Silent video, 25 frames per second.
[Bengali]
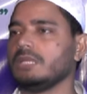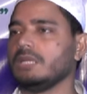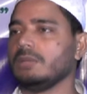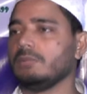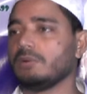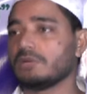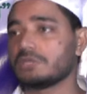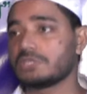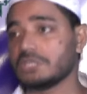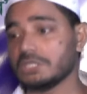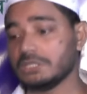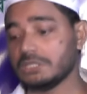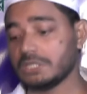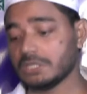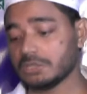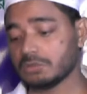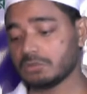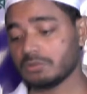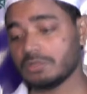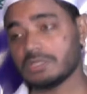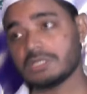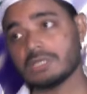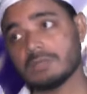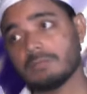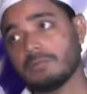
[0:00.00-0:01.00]
এবং সিদ্ধান্ত
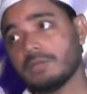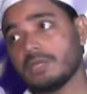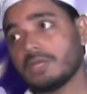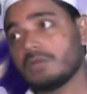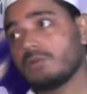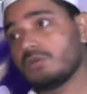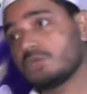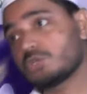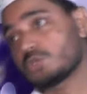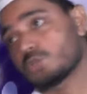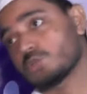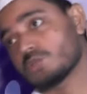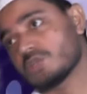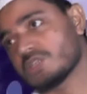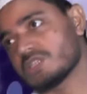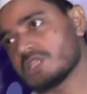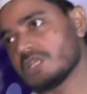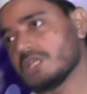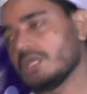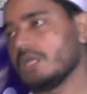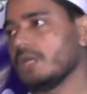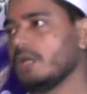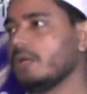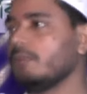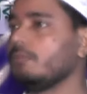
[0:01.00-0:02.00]
নিয়েছি বের হয়ে সোজা
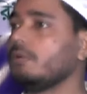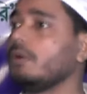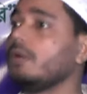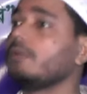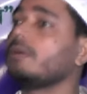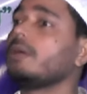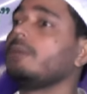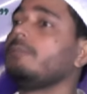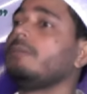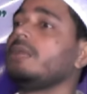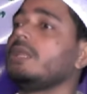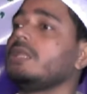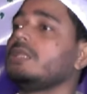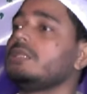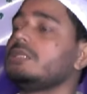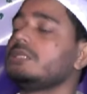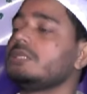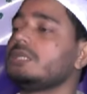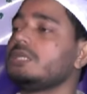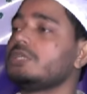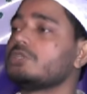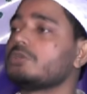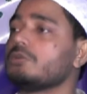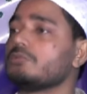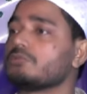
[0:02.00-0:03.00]
সিরিয়া আমি বললাম বাংলাদেশে
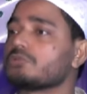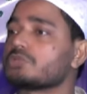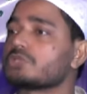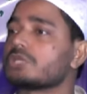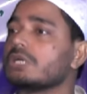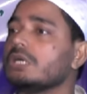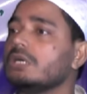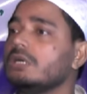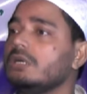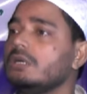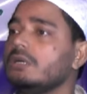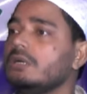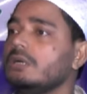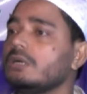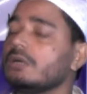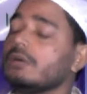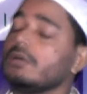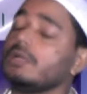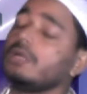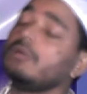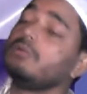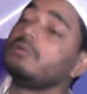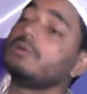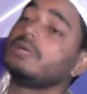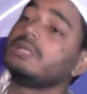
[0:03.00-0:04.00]
কী সমস্যা
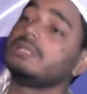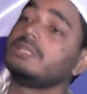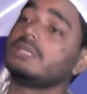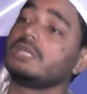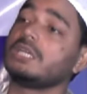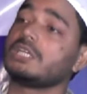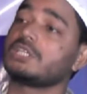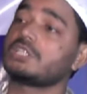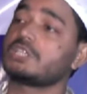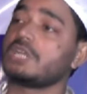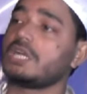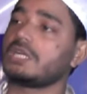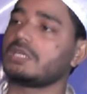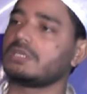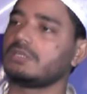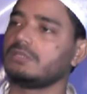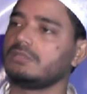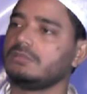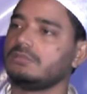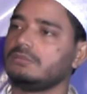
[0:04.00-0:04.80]
কয় না ওখান থেকে স্টার্ট